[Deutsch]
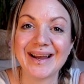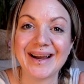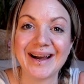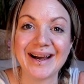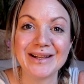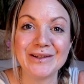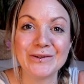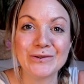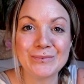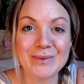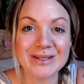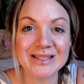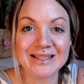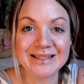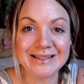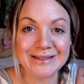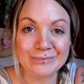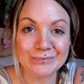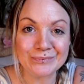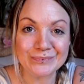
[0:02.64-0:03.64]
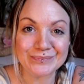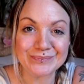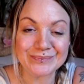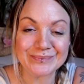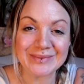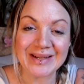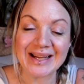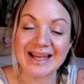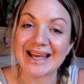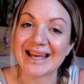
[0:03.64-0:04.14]
Hallo meine
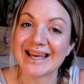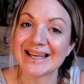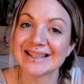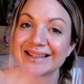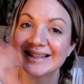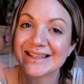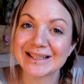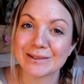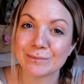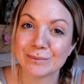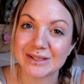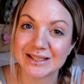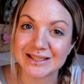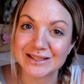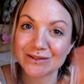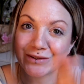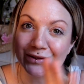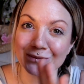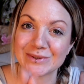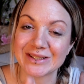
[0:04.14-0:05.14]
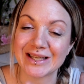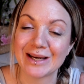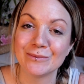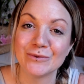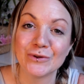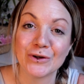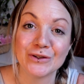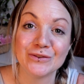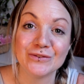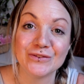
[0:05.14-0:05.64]
Lieben, endlich bin ich zurück mit einem
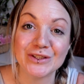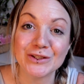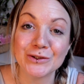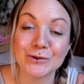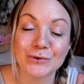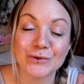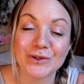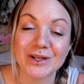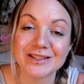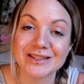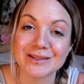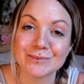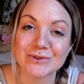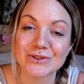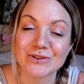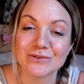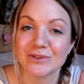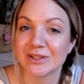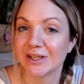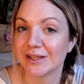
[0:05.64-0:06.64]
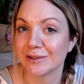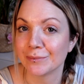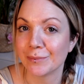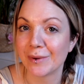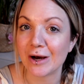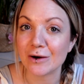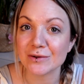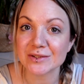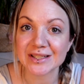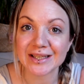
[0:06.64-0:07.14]
neuen Video, nachdem es schon wieder eine
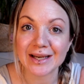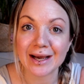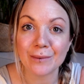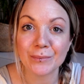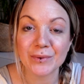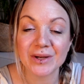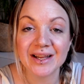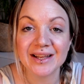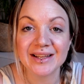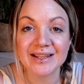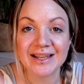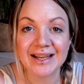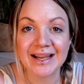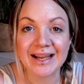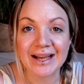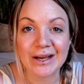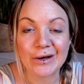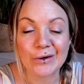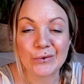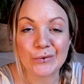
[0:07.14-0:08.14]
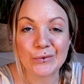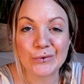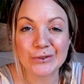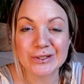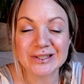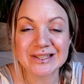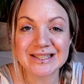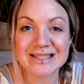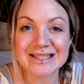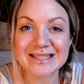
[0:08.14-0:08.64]
Pause gab.
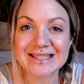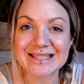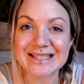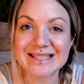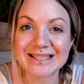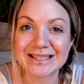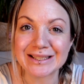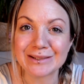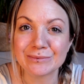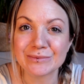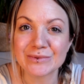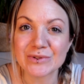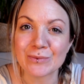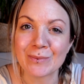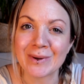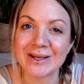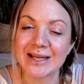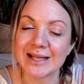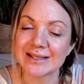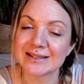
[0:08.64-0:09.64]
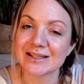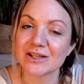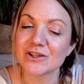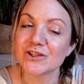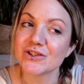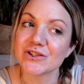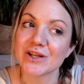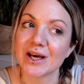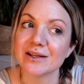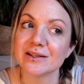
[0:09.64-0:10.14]
Und ähm, so mein letzter
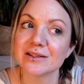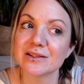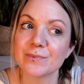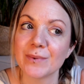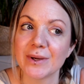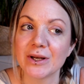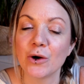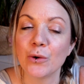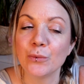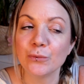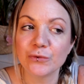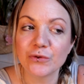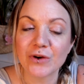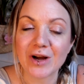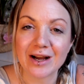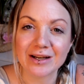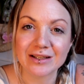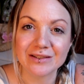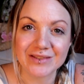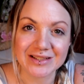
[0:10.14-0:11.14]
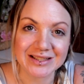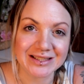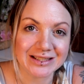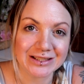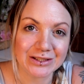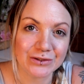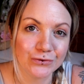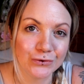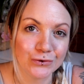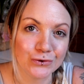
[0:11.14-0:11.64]
Stand bei der Umfrage, was euch
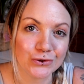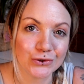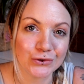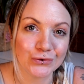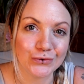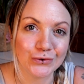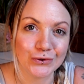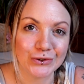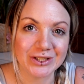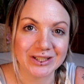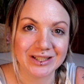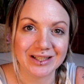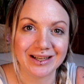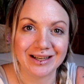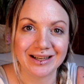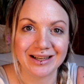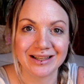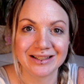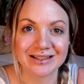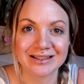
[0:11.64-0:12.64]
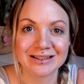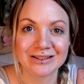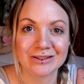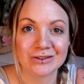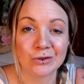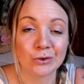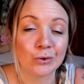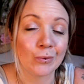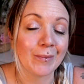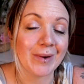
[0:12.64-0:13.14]
gewünscht wurde
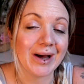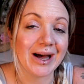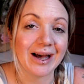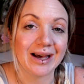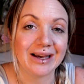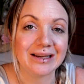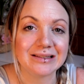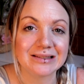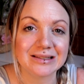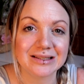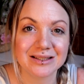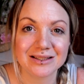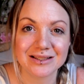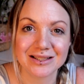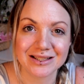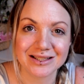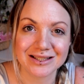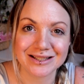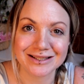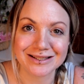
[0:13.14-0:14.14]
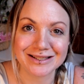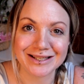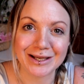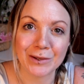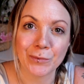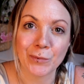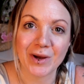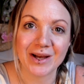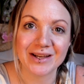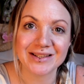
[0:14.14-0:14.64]
an Nummer 1 des
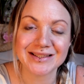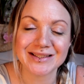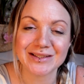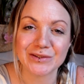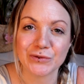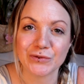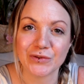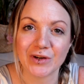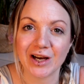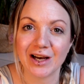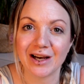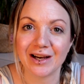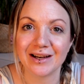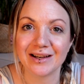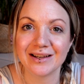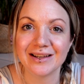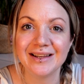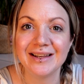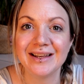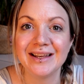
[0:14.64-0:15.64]
Themas, war